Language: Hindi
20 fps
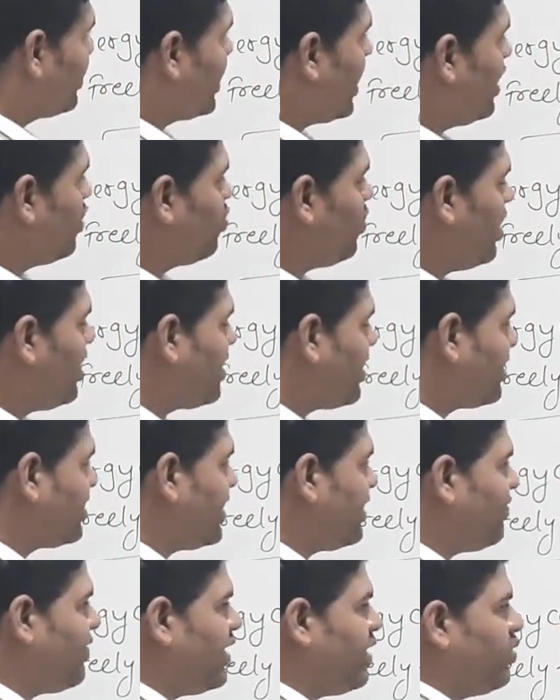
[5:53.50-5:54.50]
कैलकुलेट करते
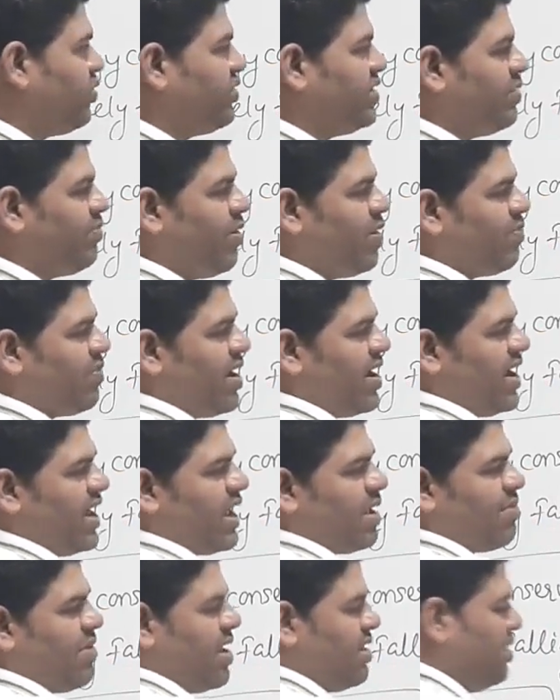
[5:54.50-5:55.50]
हैं वैल्यू सी पॉइंट पर आने
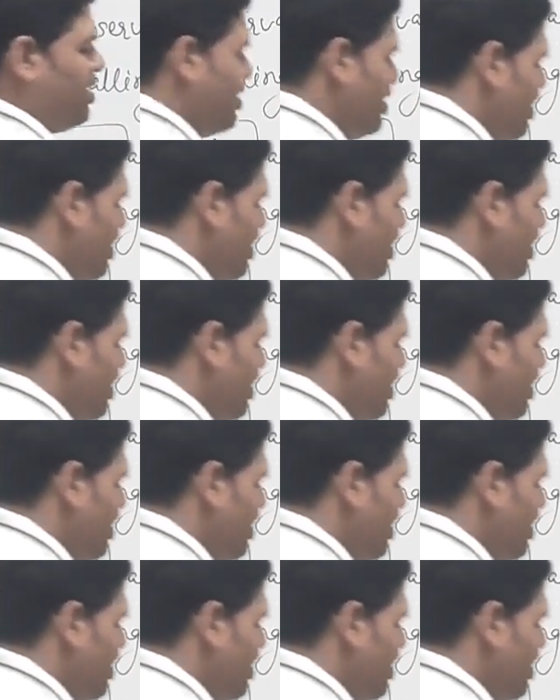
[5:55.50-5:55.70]
के बाद